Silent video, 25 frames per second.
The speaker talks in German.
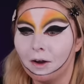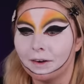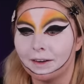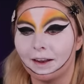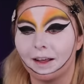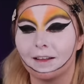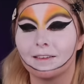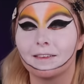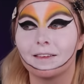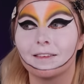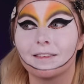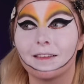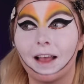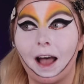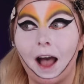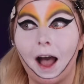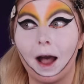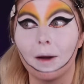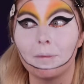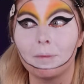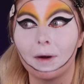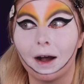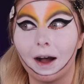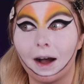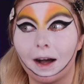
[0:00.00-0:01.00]
Das ist
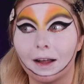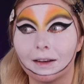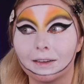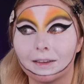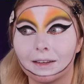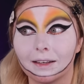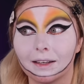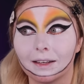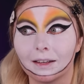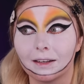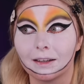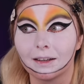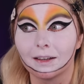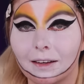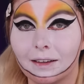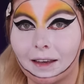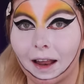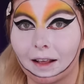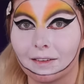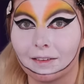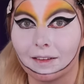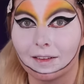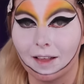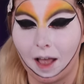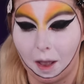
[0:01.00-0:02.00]
abartig.
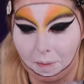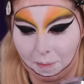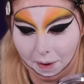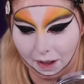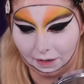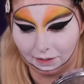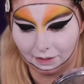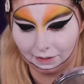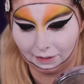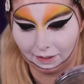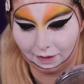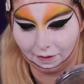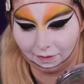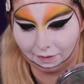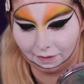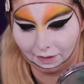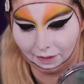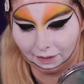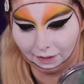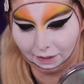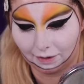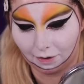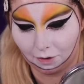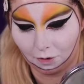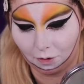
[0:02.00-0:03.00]
Das ist abartig
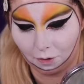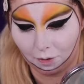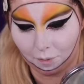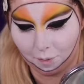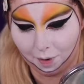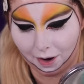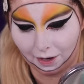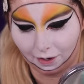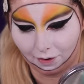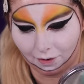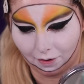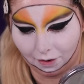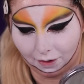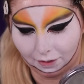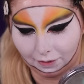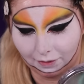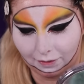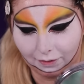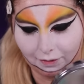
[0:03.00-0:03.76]
hässlich. Oh mein Gott.